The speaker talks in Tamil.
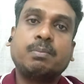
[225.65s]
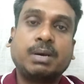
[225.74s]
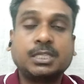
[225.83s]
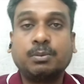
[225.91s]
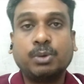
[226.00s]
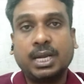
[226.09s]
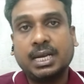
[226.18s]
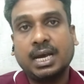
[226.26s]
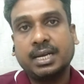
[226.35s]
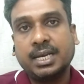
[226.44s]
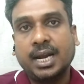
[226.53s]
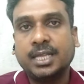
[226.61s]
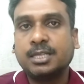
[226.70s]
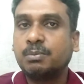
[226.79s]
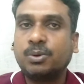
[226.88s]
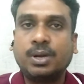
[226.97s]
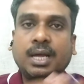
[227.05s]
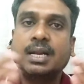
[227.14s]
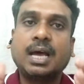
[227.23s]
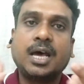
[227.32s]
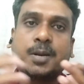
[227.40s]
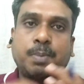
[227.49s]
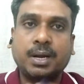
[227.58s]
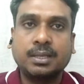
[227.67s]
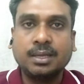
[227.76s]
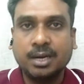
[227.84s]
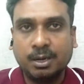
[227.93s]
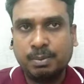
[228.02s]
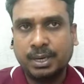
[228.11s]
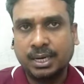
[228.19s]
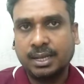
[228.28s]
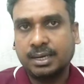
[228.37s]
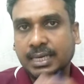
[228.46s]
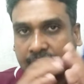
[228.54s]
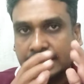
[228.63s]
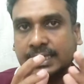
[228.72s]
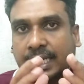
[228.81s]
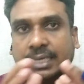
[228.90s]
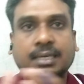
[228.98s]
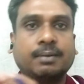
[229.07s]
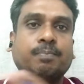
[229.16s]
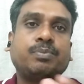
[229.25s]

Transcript: பத்திரமுல்லை காரியாலயத்தின் முன்னால் ஆர்ப்பாட்டத்தில் ஈடுபட்டனர் இதுதான்